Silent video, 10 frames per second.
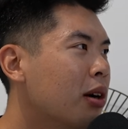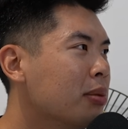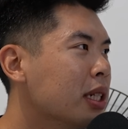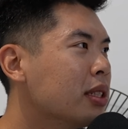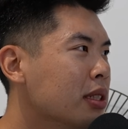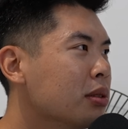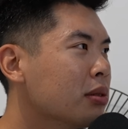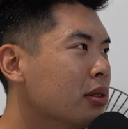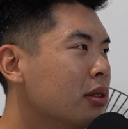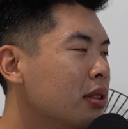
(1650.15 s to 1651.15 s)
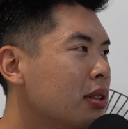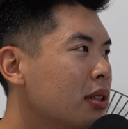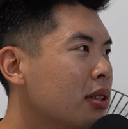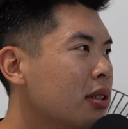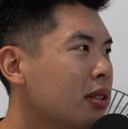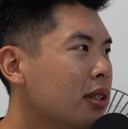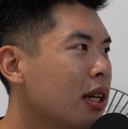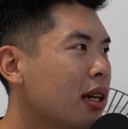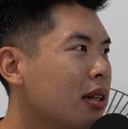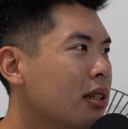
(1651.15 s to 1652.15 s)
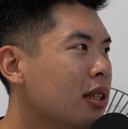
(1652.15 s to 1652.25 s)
让我比较清楚。那也不错啊，我觉得